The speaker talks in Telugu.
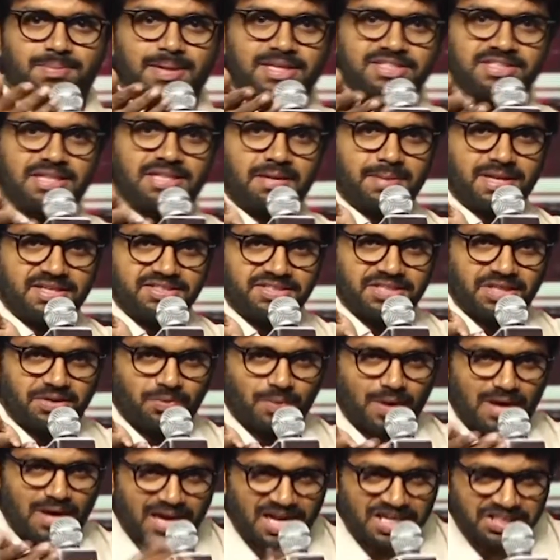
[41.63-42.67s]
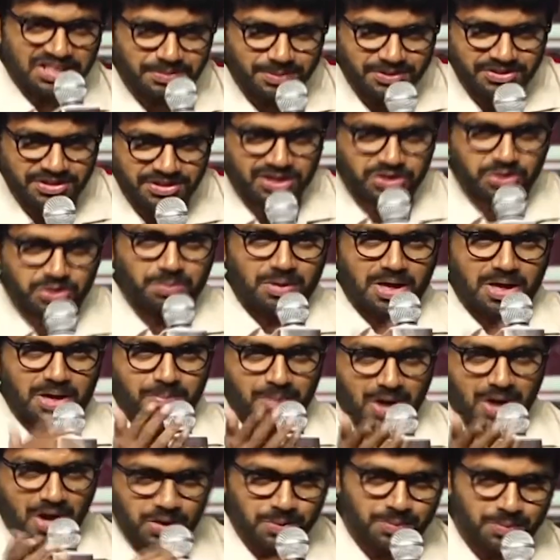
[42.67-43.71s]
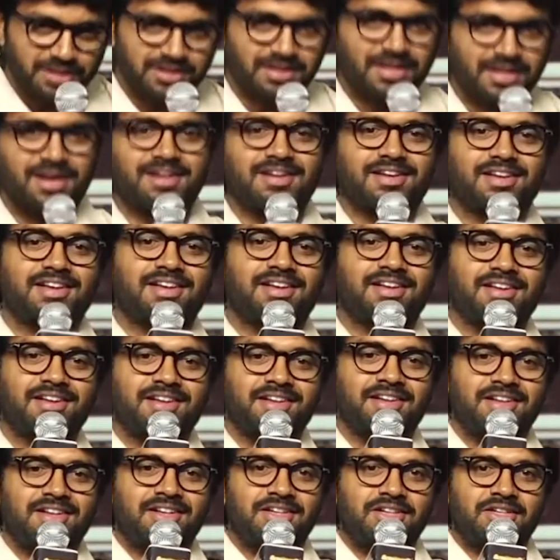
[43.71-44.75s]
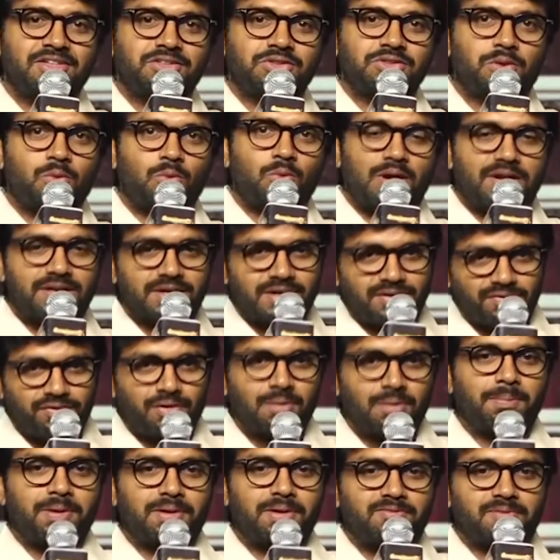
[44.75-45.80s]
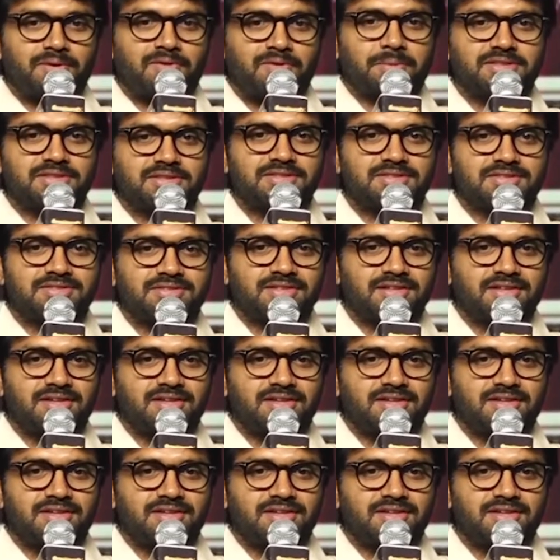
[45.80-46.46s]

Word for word: స్పెషల్ మెన్షన్ వరలక్ష్మి శరత్ కుమార్ భానుమతి గారికి సో వండర్ఫుల్ పెర్ఫార్మెన్స్